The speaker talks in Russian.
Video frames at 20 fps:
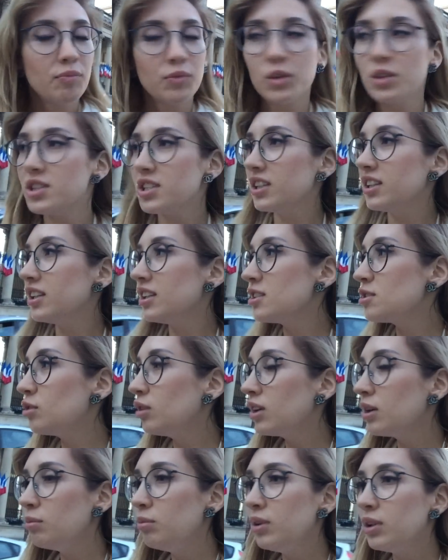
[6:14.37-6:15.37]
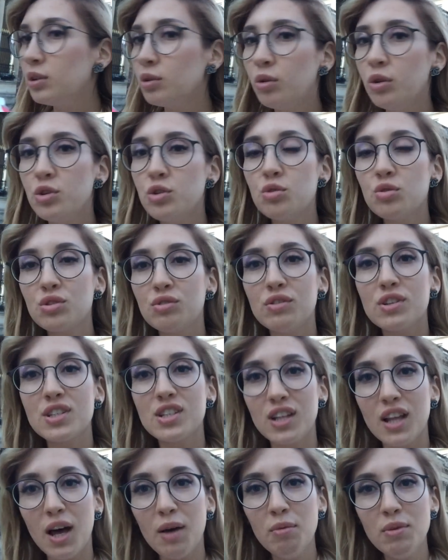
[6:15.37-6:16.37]
То есть это настолько было такое чувство
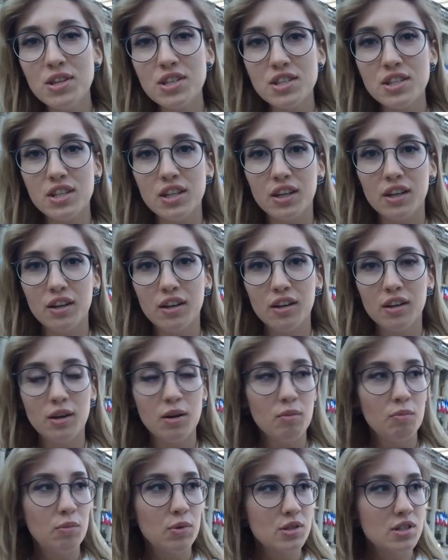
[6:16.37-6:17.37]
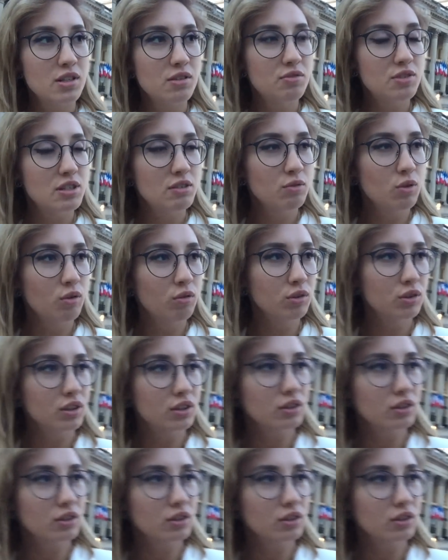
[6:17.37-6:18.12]
слабости после всего вот